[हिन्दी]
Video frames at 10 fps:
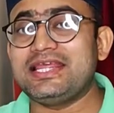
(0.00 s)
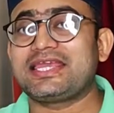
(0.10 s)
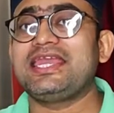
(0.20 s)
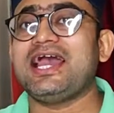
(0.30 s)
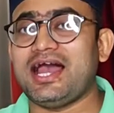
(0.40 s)

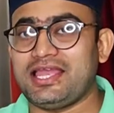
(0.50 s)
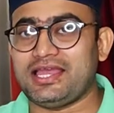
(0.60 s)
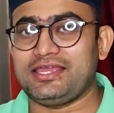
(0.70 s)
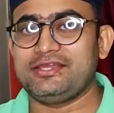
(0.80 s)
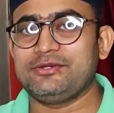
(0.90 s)
लेके
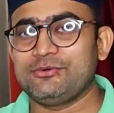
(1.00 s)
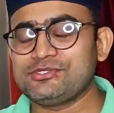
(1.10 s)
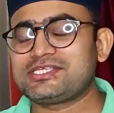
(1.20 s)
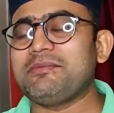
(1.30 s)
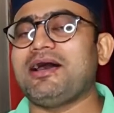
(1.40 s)
आया है
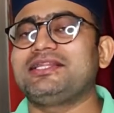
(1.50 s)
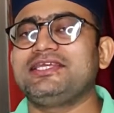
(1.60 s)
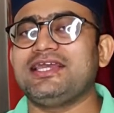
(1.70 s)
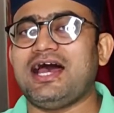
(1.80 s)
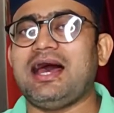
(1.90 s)
उसके बाद ही